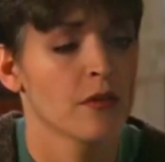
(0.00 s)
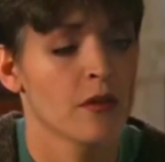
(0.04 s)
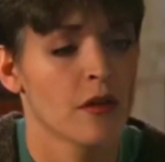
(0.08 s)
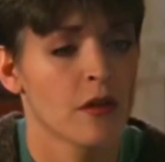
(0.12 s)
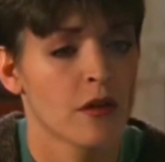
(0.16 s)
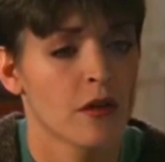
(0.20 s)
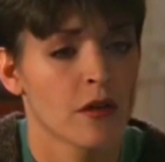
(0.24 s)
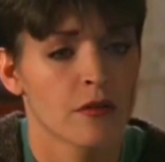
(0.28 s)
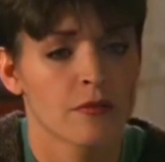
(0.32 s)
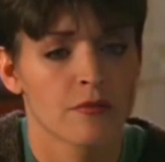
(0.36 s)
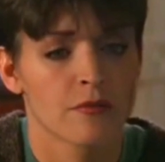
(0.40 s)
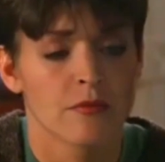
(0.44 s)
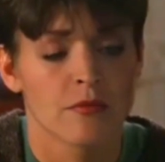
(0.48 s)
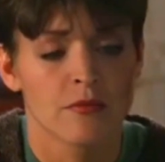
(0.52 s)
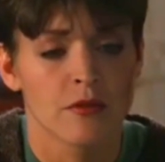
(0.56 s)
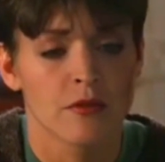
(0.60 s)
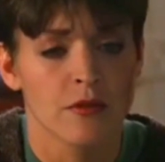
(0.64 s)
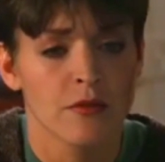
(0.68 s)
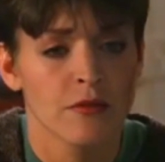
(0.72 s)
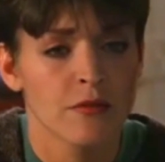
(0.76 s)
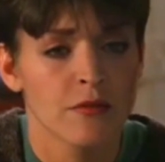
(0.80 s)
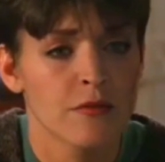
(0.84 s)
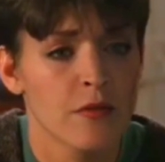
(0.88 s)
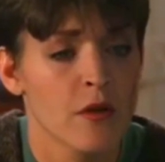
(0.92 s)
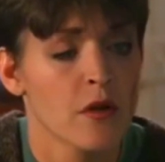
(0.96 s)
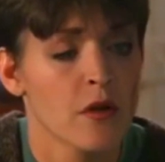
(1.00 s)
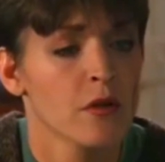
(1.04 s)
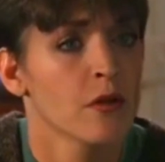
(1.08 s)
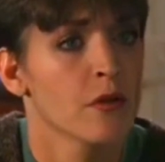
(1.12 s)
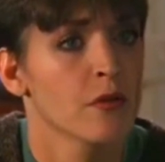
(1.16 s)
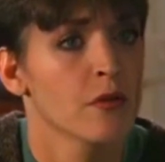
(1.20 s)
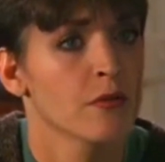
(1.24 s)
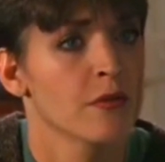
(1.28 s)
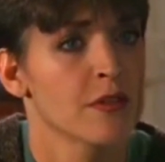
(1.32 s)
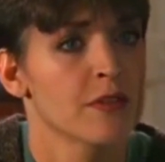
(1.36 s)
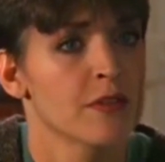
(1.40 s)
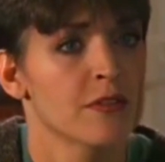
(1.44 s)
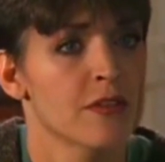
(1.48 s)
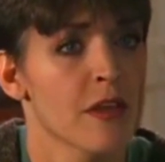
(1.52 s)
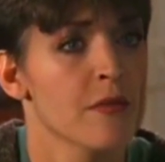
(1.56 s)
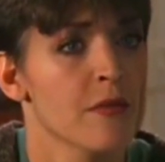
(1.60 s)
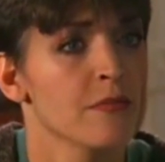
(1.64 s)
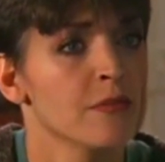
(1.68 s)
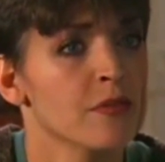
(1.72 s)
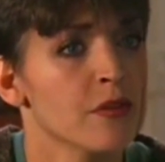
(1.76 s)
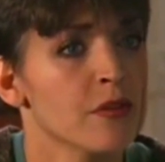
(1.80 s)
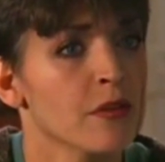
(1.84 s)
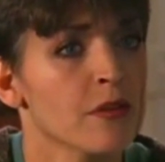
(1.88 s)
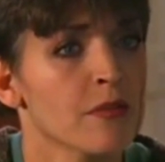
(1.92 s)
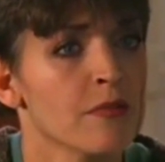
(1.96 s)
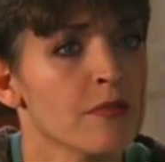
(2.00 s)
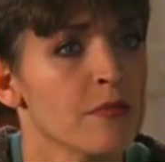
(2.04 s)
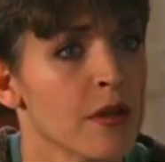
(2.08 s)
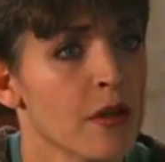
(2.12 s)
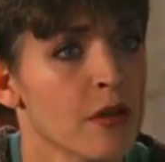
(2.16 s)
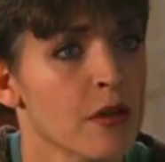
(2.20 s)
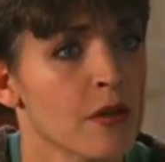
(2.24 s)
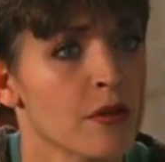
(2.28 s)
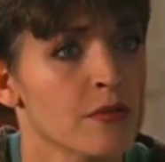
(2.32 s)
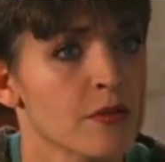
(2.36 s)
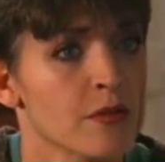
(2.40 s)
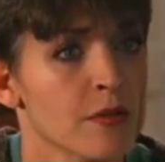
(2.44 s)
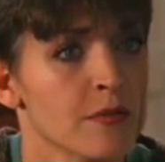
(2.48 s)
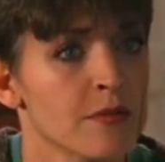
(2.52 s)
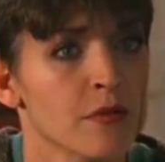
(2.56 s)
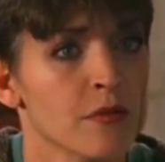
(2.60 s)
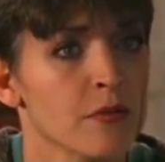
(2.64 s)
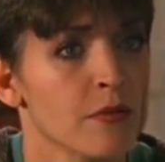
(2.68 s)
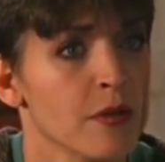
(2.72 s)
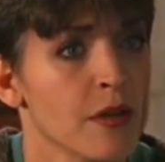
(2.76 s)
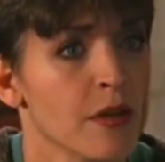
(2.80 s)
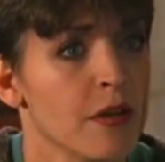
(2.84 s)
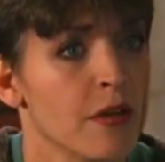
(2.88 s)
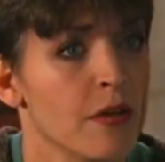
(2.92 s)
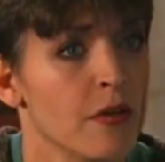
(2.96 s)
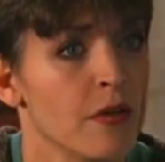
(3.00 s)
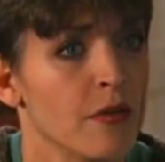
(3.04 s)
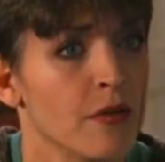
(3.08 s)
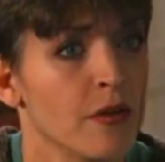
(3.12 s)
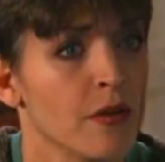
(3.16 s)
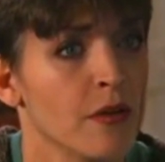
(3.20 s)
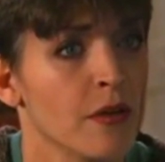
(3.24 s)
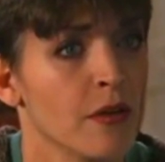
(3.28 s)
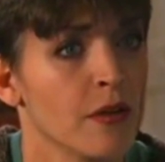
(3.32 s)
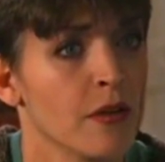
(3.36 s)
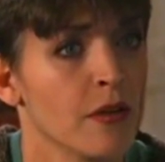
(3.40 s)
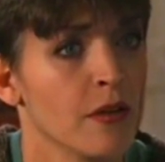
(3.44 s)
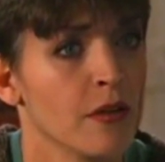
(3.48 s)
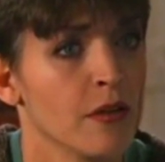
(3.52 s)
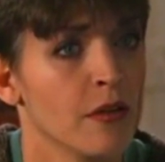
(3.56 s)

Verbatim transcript: Uh, la foto che mi ha fatto Sam durante il nostro viaggio a Rino.